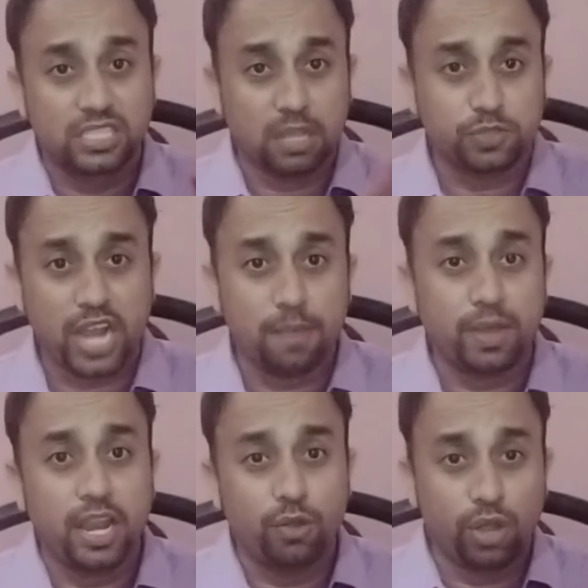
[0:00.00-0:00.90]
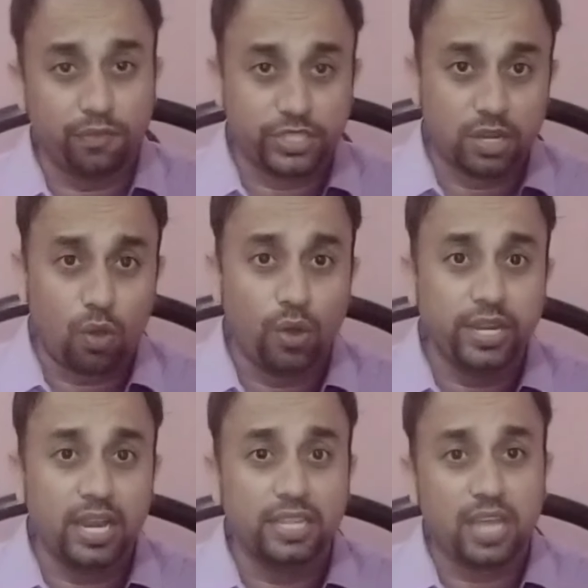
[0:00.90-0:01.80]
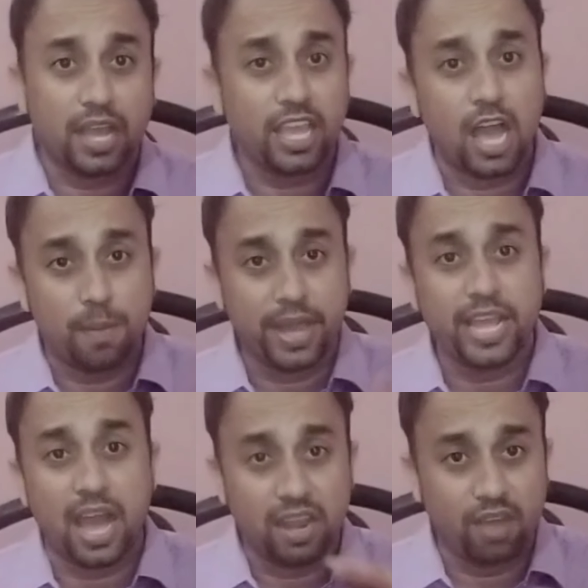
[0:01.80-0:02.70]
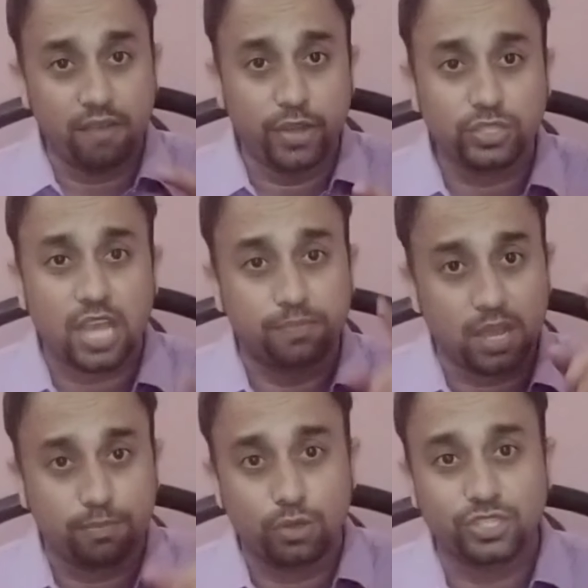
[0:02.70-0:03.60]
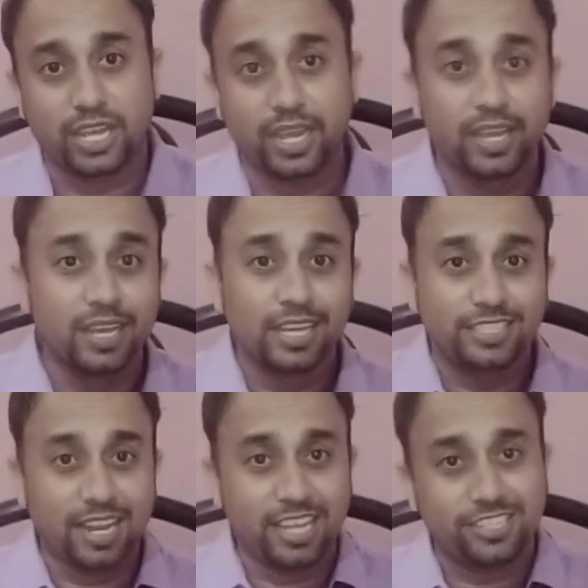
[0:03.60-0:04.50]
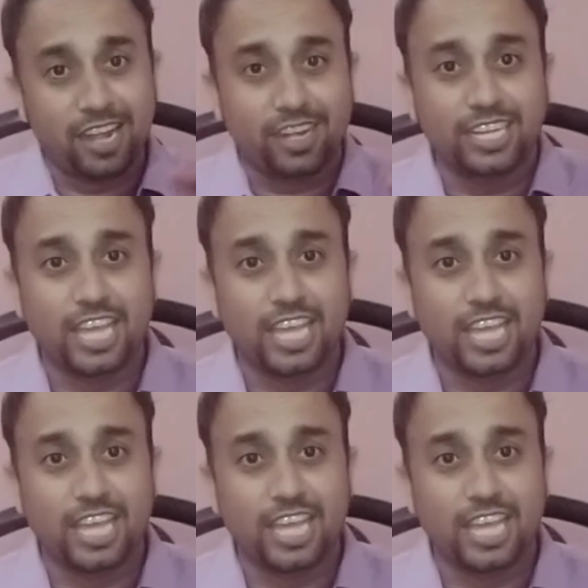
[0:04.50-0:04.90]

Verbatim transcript: सब्सक्राइब कर ले नोटिफिकेशन ऑन कर ले ताकि हमारी आने वाली वीडियोस आप तक पहुंच सके चलिए स्टार्ट